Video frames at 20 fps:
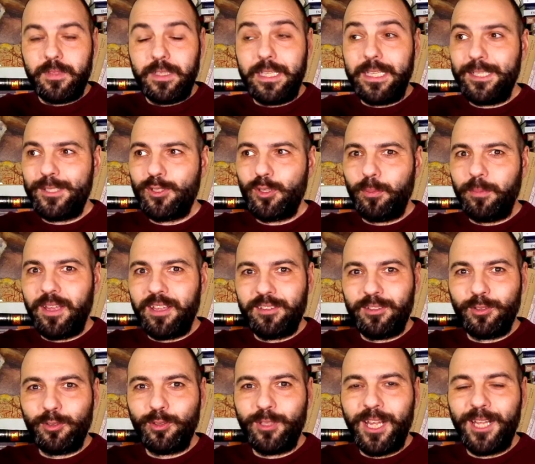Y esto me
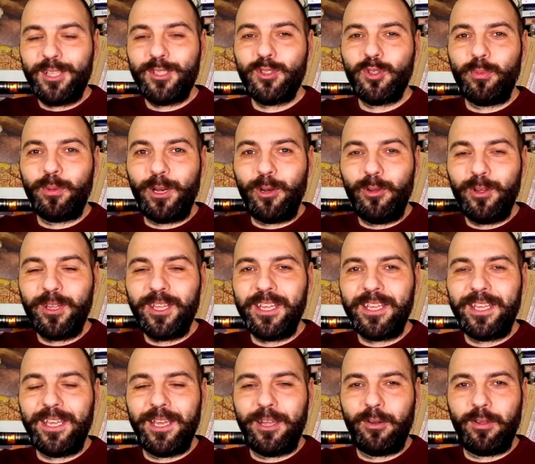hace dudar sobre lo que
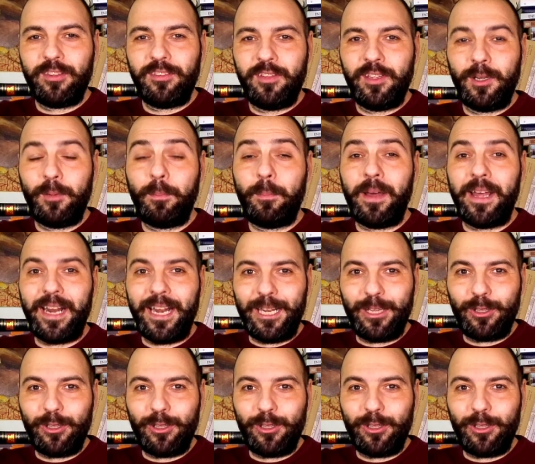quiero hacer para el